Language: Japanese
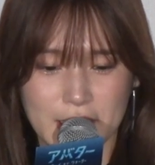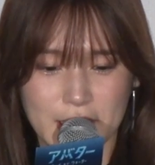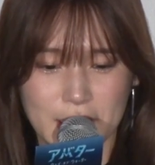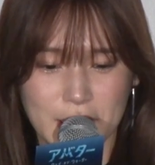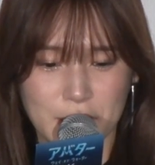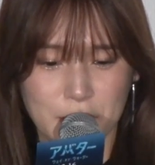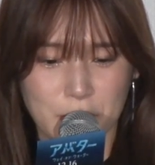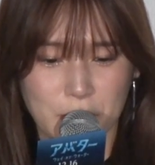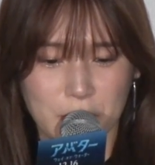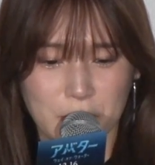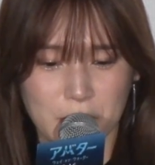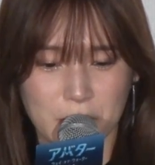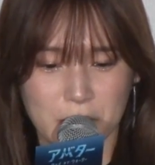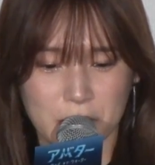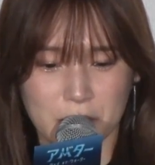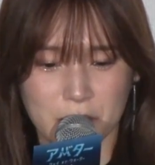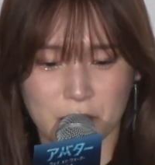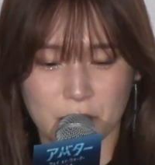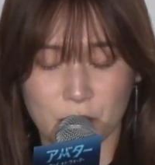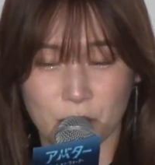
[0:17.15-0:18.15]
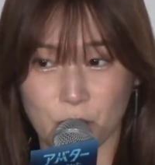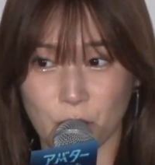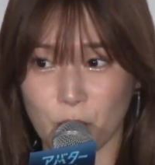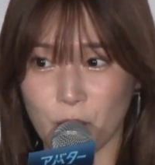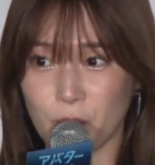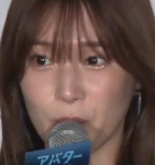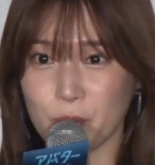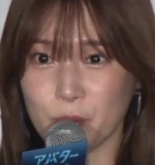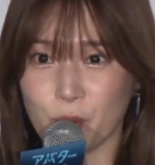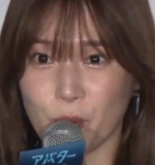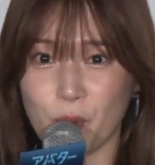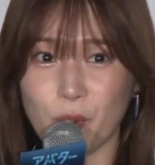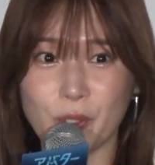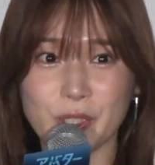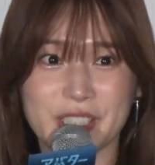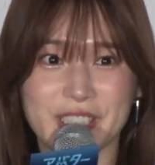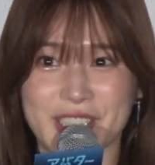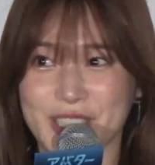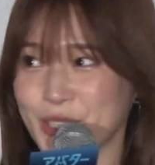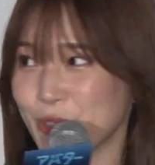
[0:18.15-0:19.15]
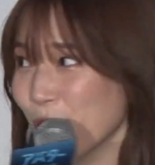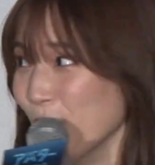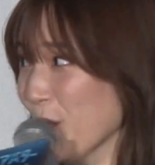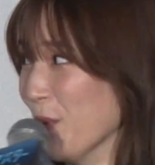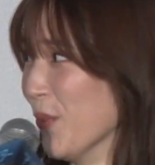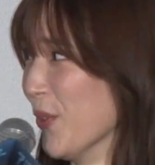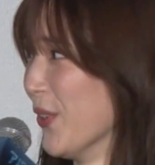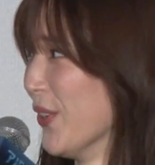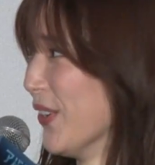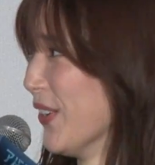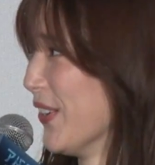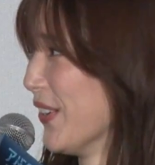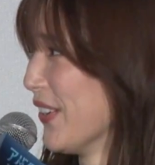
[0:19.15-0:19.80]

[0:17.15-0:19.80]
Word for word: あのどうしよう、